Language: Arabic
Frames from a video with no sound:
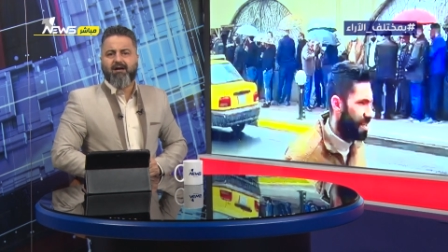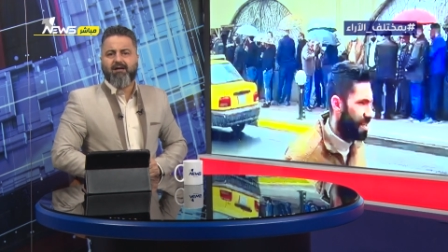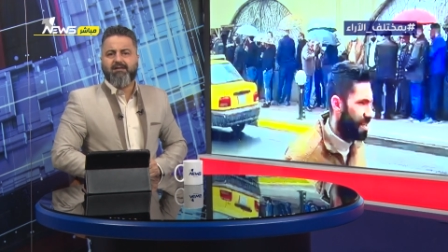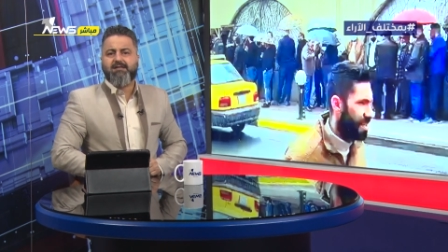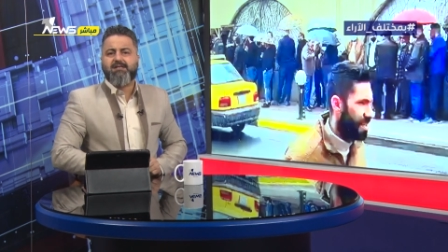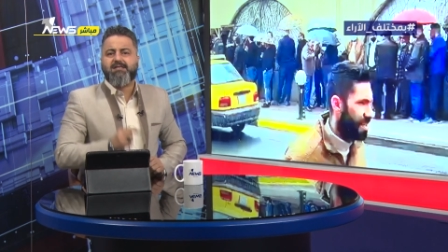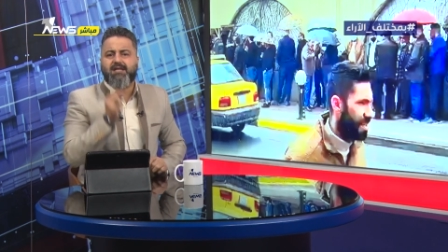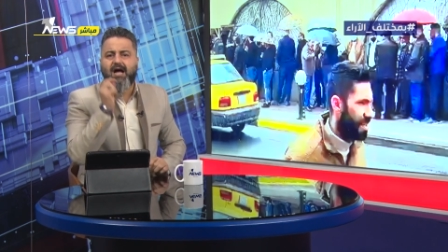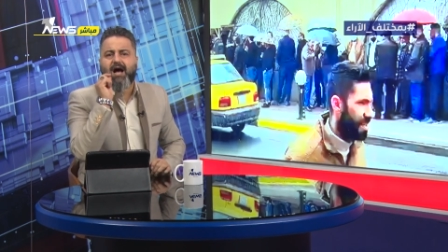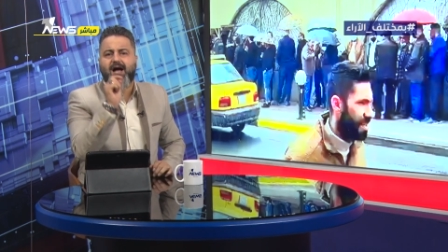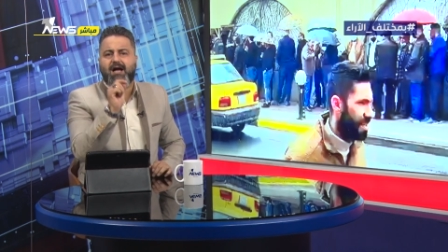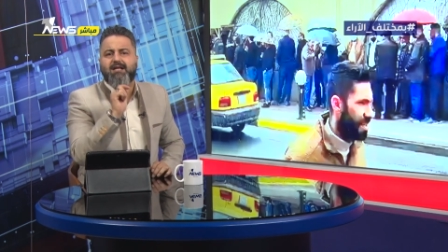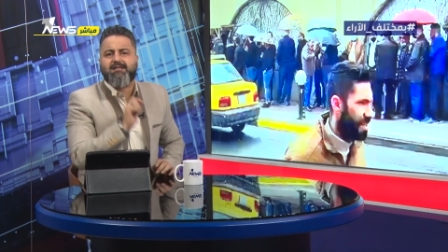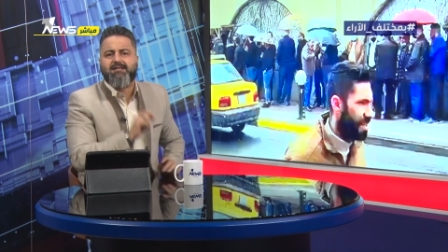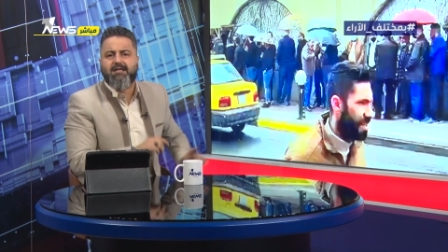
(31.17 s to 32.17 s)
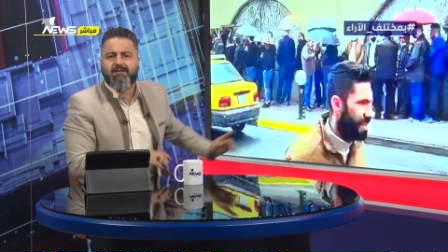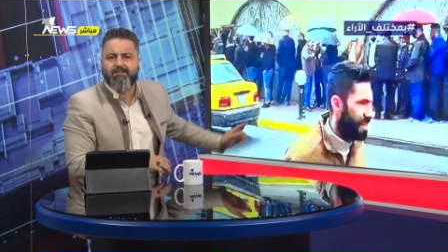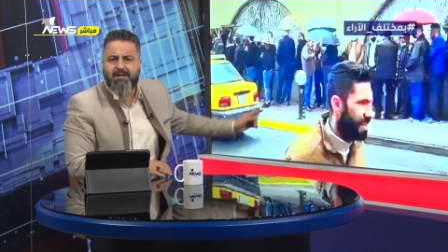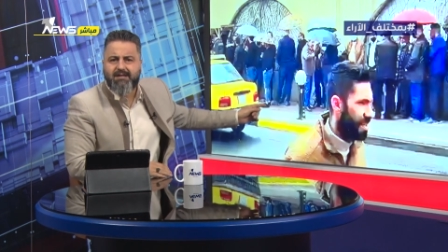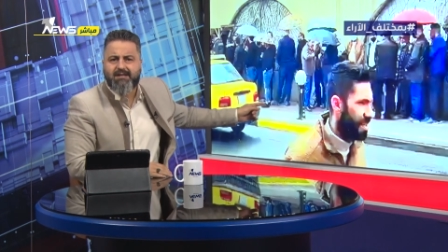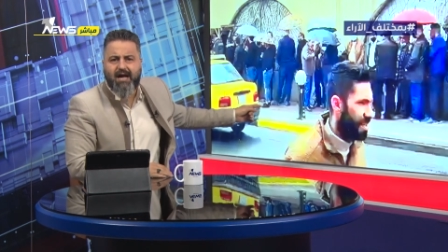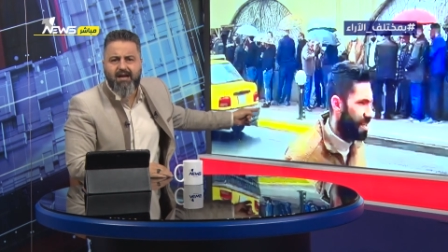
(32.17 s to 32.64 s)
يستاهل
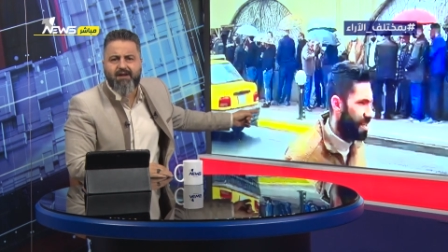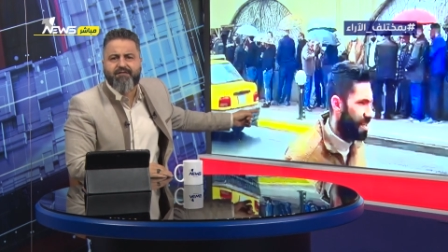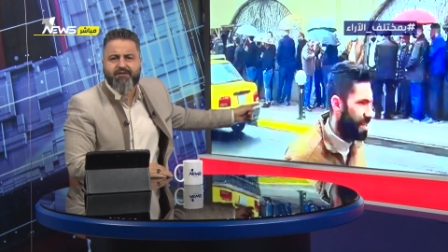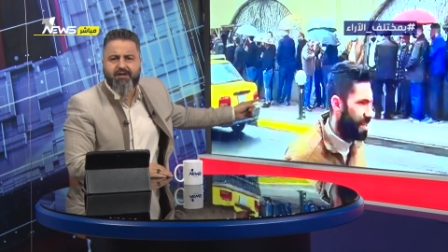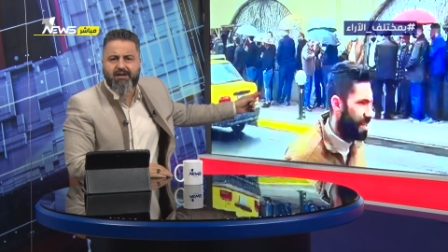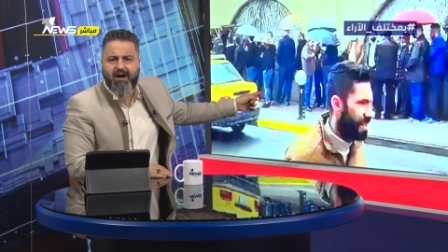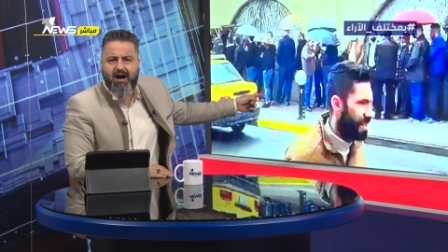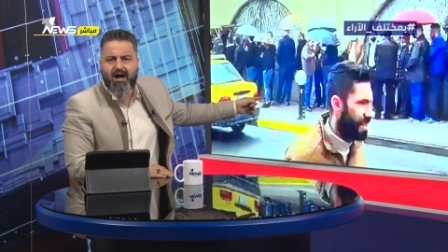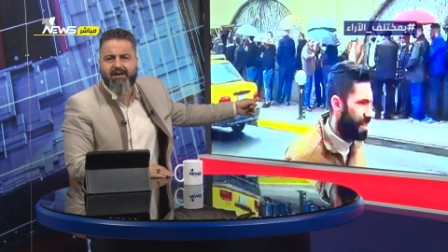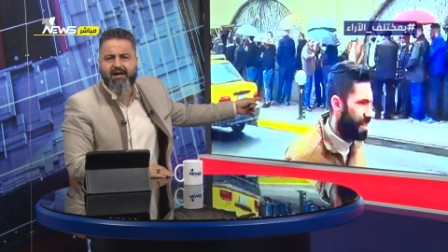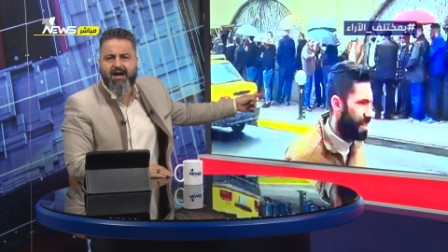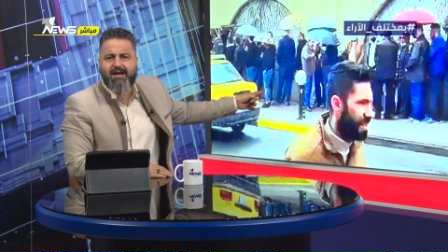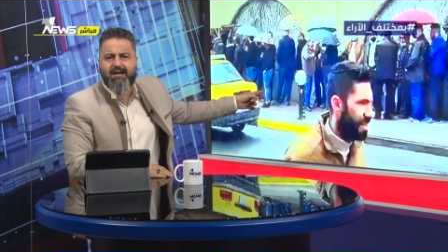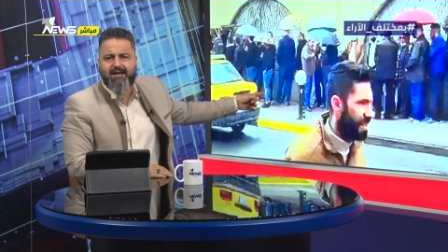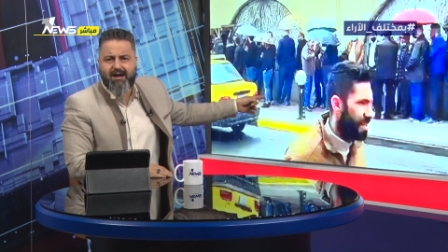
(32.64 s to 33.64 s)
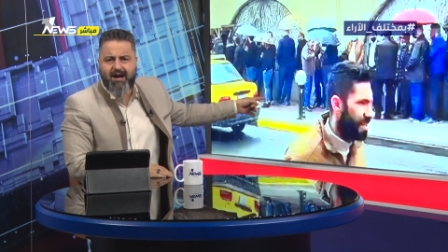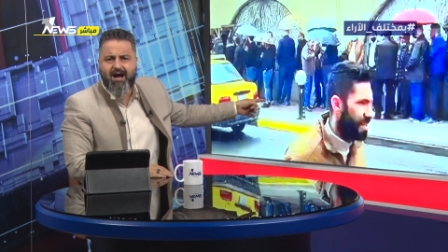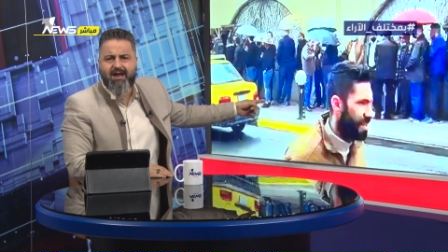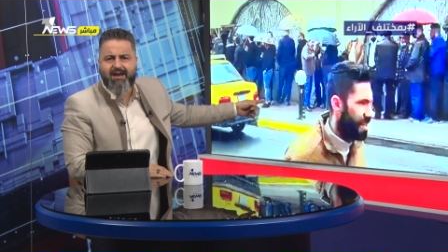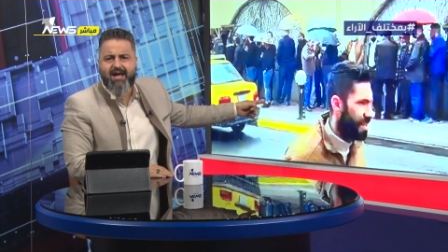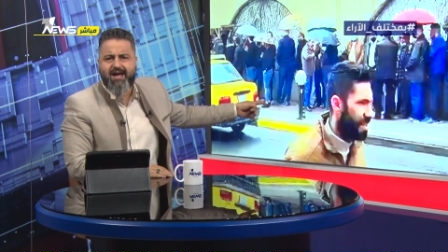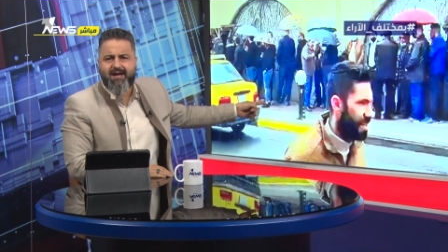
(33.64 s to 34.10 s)
600 ألف تنهان هاي
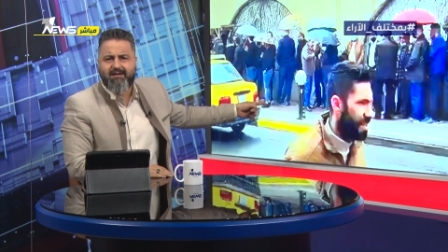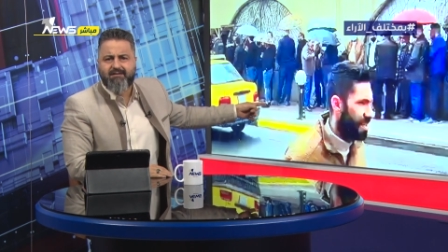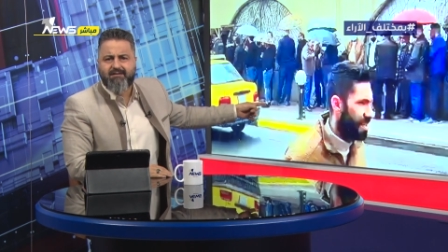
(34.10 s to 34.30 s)
الإهانة